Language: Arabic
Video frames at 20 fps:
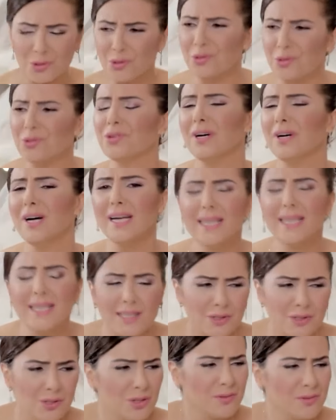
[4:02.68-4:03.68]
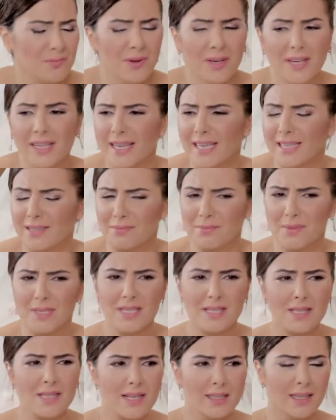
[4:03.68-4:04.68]
حاجة تقولوا لي إني رح اكون
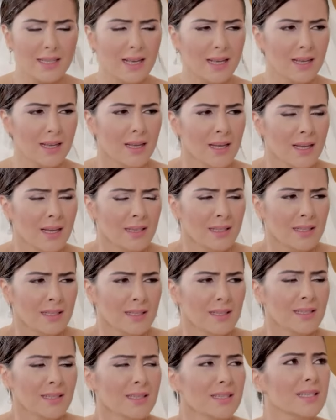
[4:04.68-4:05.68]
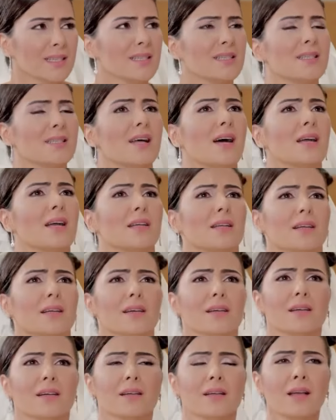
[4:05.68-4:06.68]
مبسوطة يا بنات